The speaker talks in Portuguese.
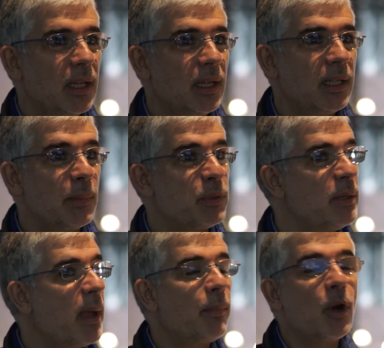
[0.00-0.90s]
Uh, ainda por
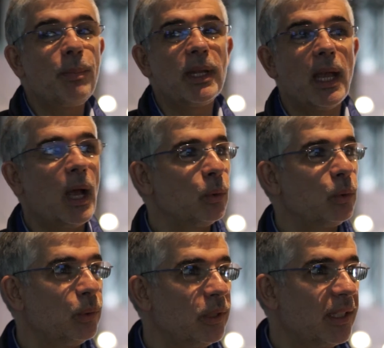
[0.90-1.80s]
cima, a própria
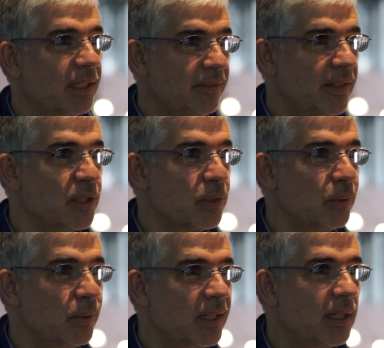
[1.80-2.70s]
autora
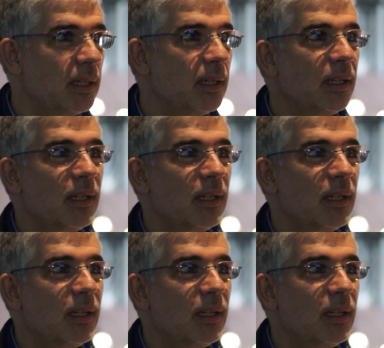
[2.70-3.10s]
vencedora